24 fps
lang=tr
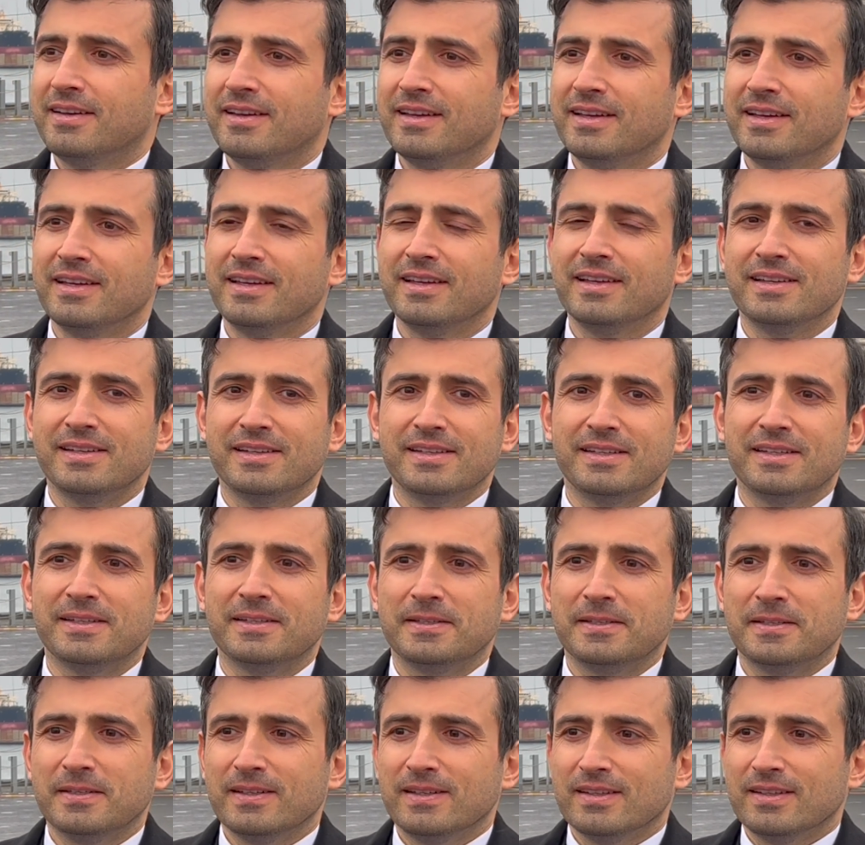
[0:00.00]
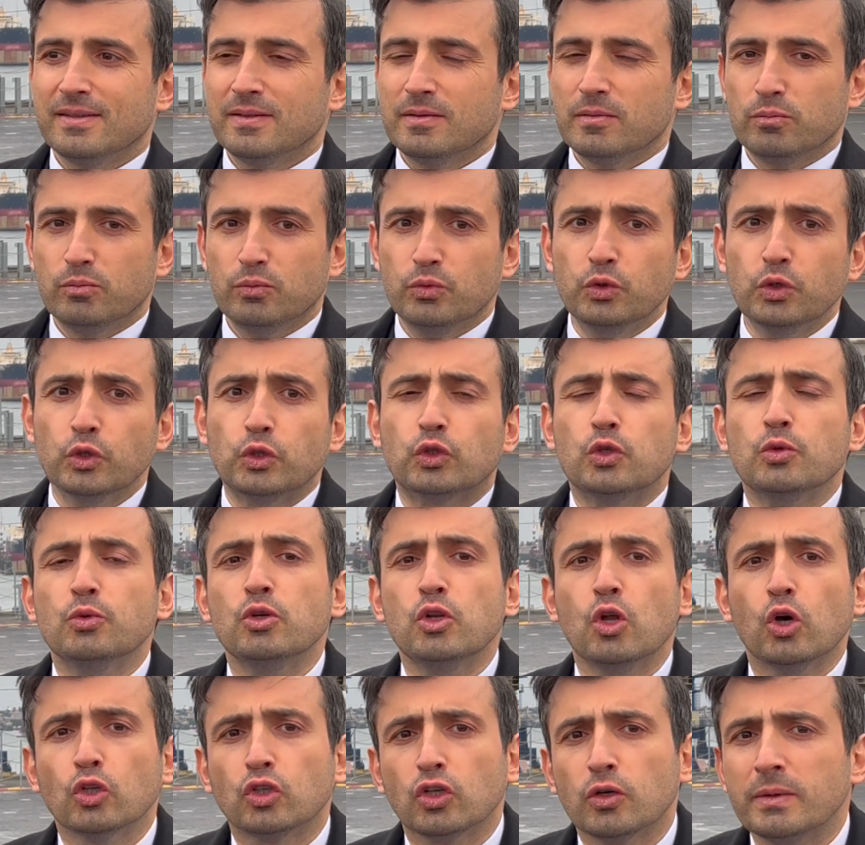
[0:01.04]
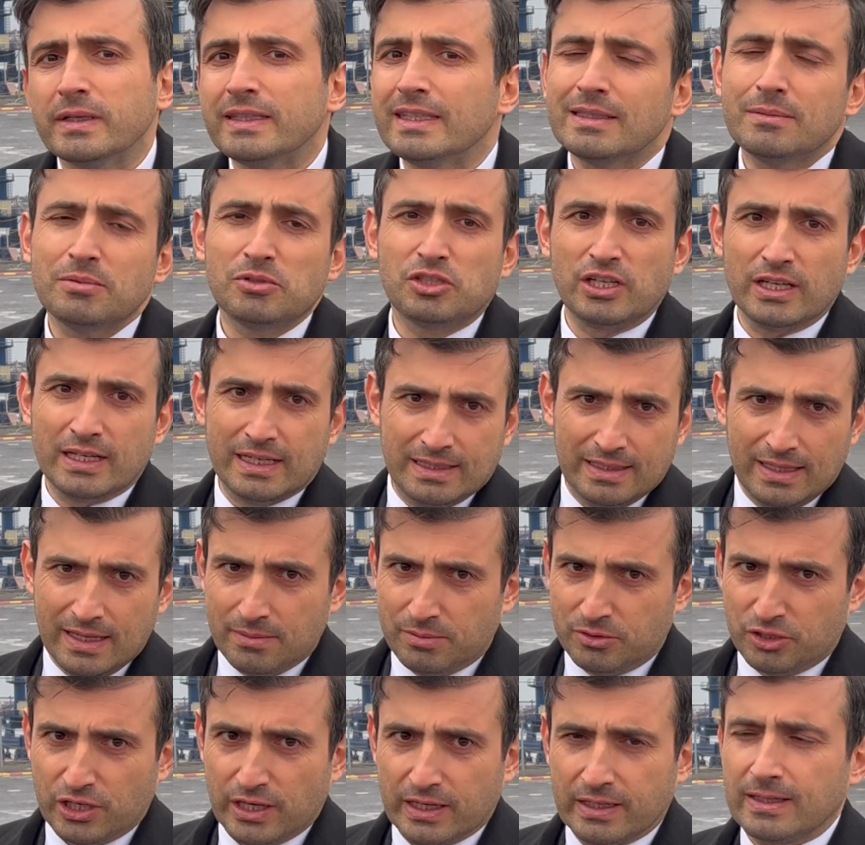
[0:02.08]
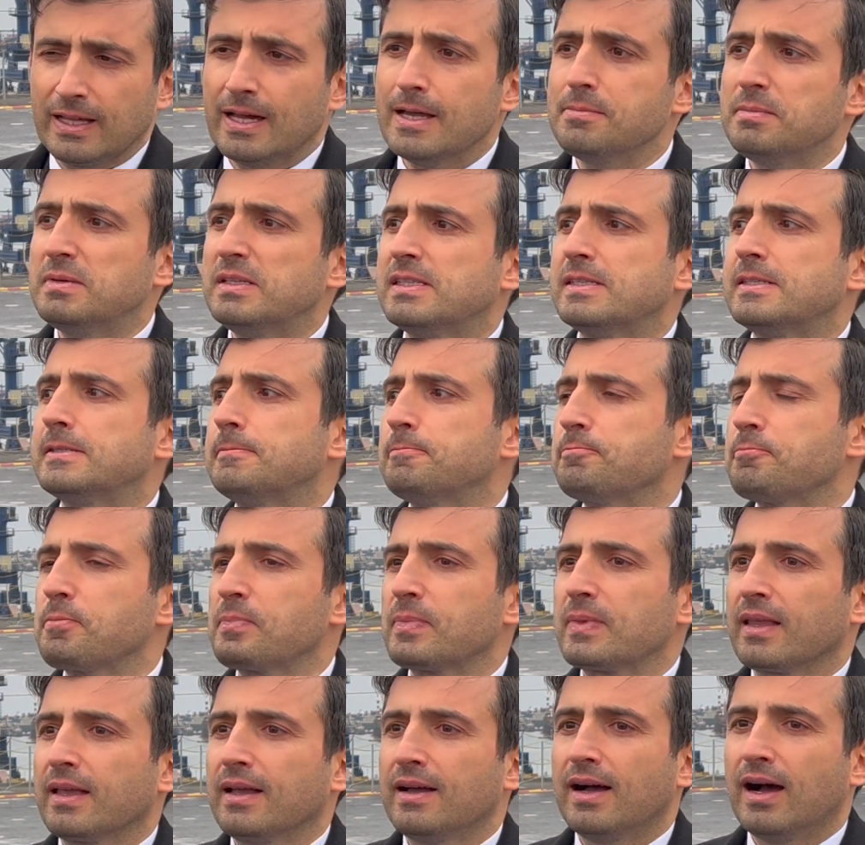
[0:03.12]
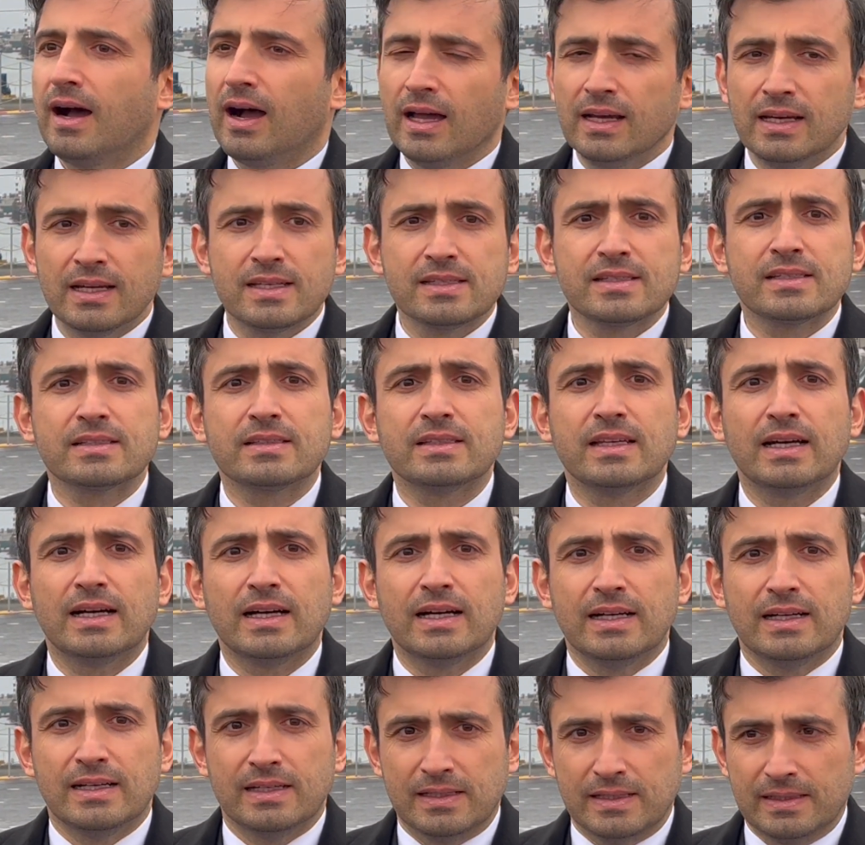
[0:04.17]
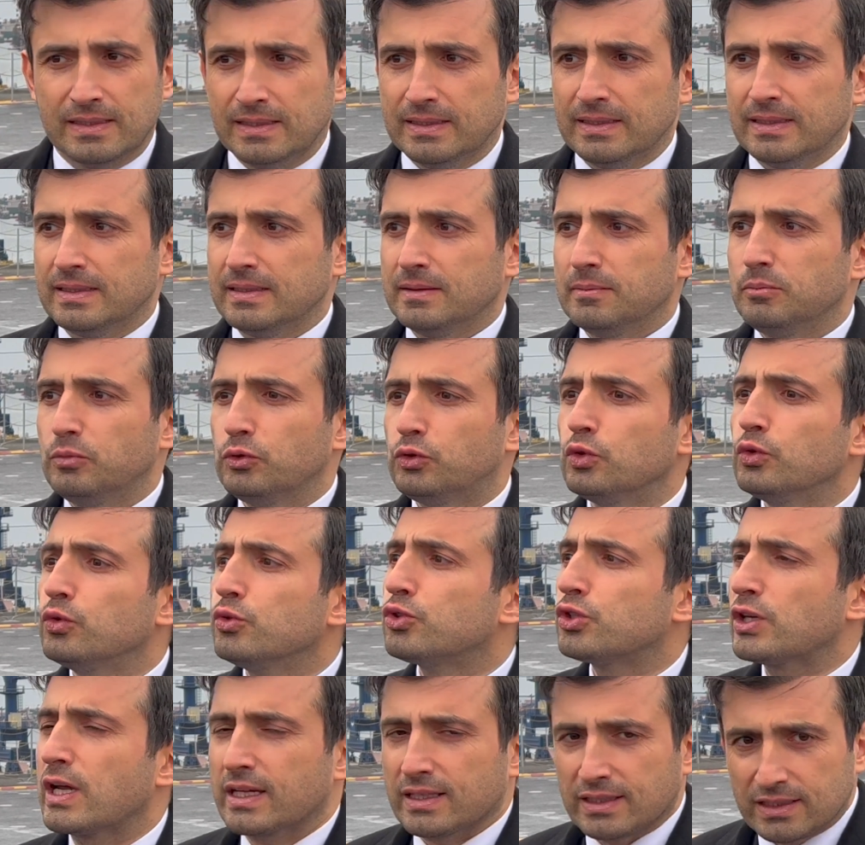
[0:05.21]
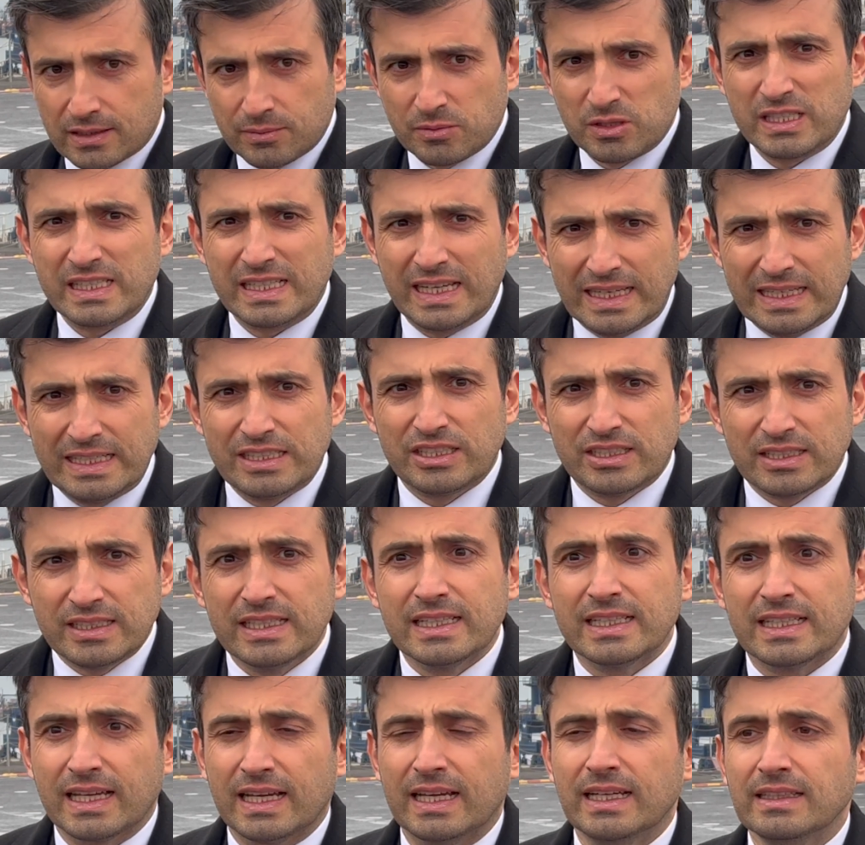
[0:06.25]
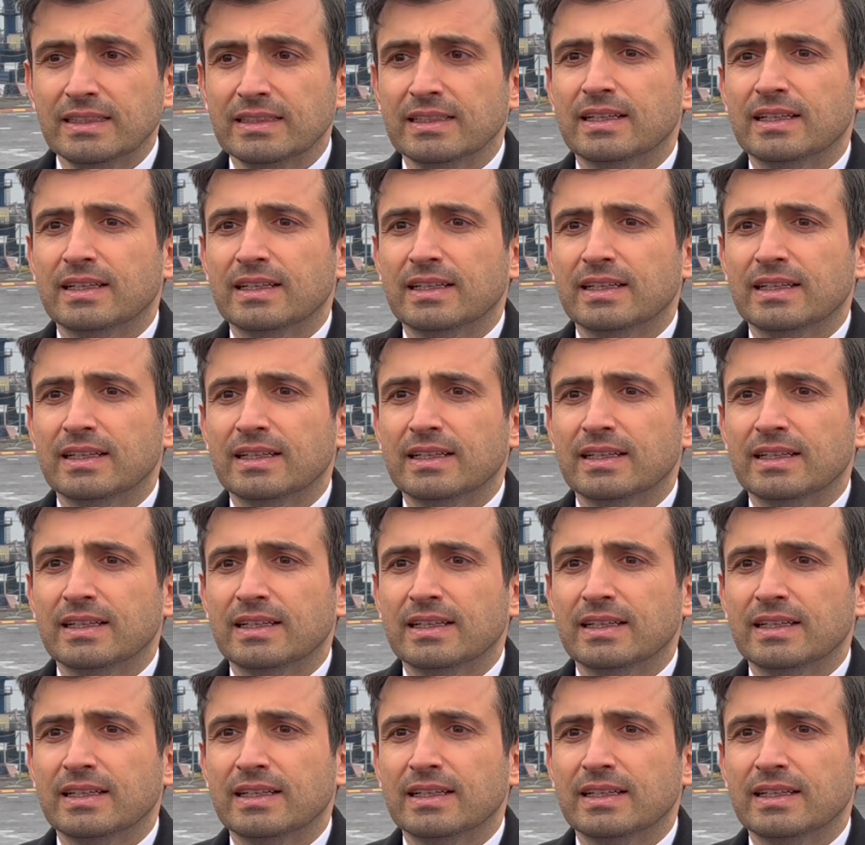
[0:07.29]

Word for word: E, bunu tümüyle otomatik bir şekilde yapacaklar. Biz hali hazırda e, bütün uçaklarımızı geliştirirken